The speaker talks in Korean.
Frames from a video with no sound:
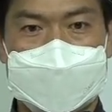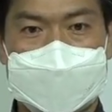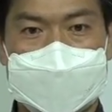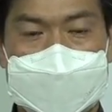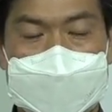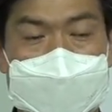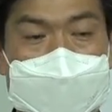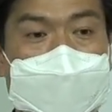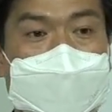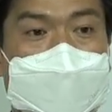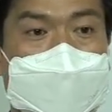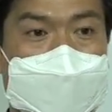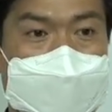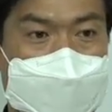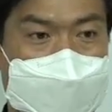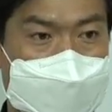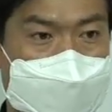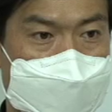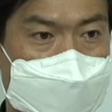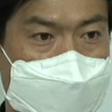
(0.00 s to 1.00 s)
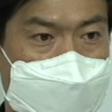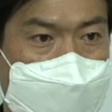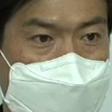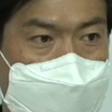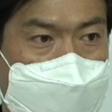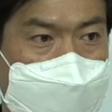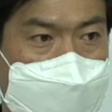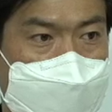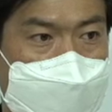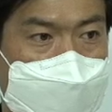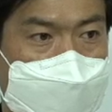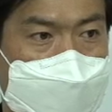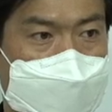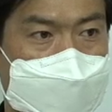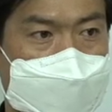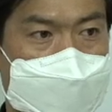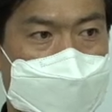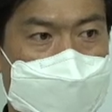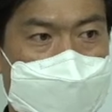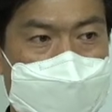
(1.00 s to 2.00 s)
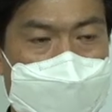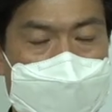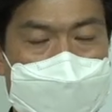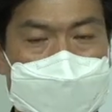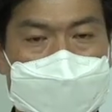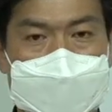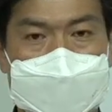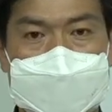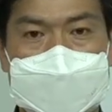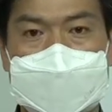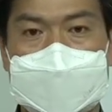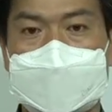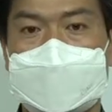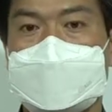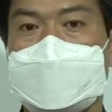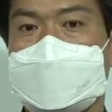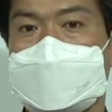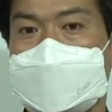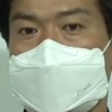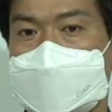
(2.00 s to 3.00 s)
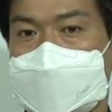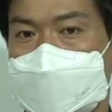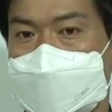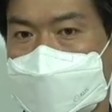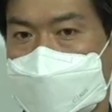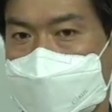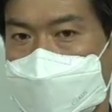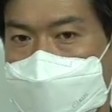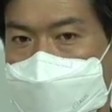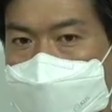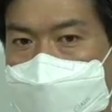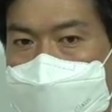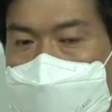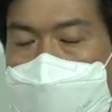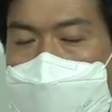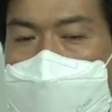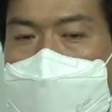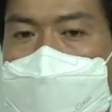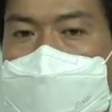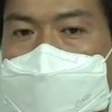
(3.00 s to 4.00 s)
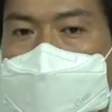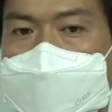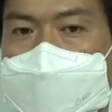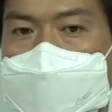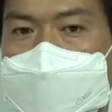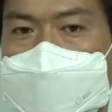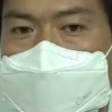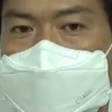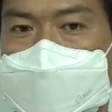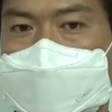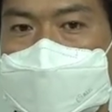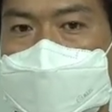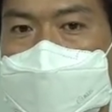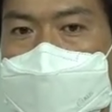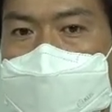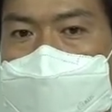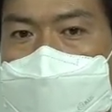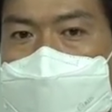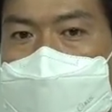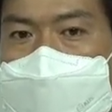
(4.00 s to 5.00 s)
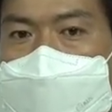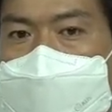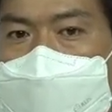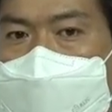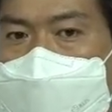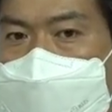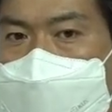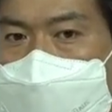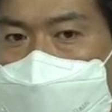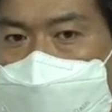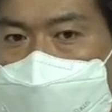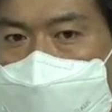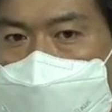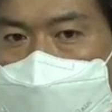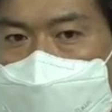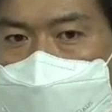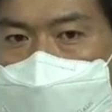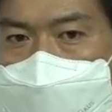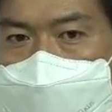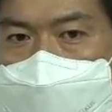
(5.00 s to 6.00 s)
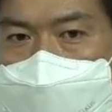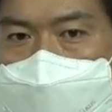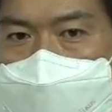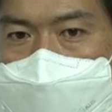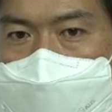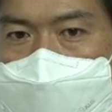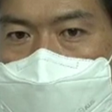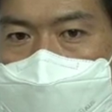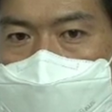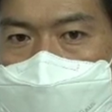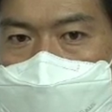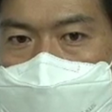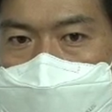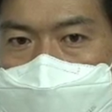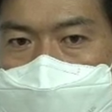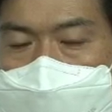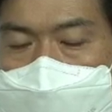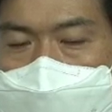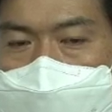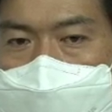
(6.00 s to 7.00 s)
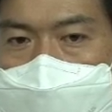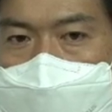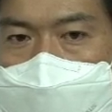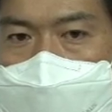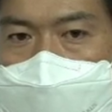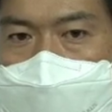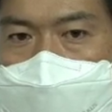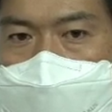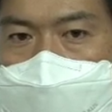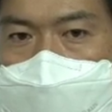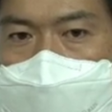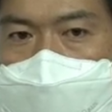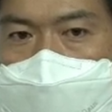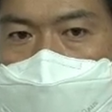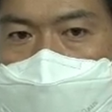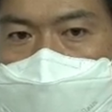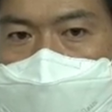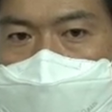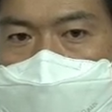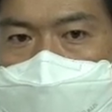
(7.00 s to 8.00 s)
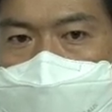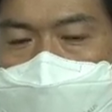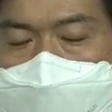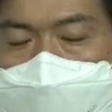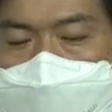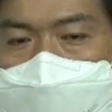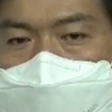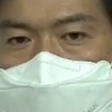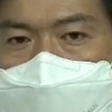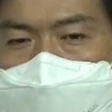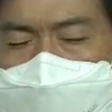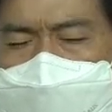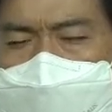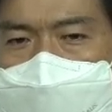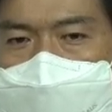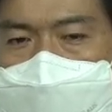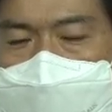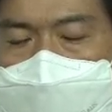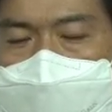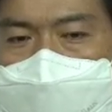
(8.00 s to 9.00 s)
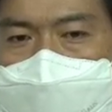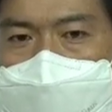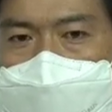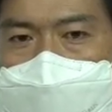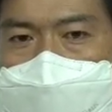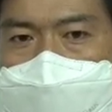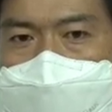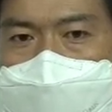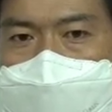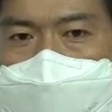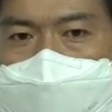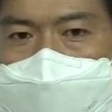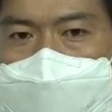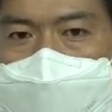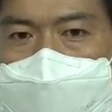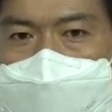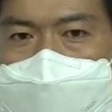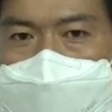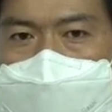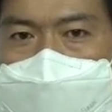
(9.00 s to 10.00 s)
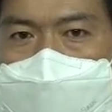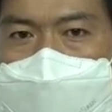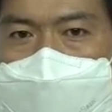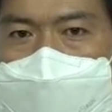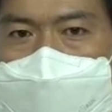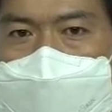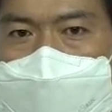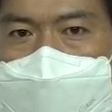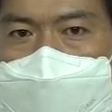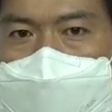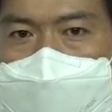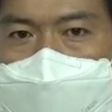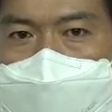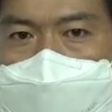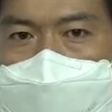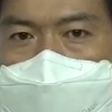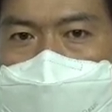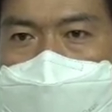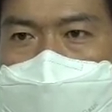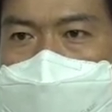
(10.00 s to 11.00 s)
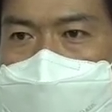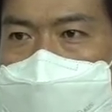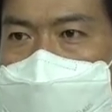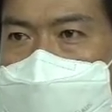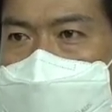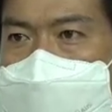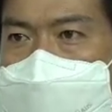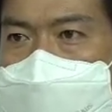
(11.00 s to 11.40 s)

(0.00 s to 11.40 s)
있기 때문입니다. 뜻을 이룰 수 있기 때문에 하나님의 뜻을 이룰 수 있기 때문입니다. 하나님의 뜻을 이루고 싶다. 하나님께서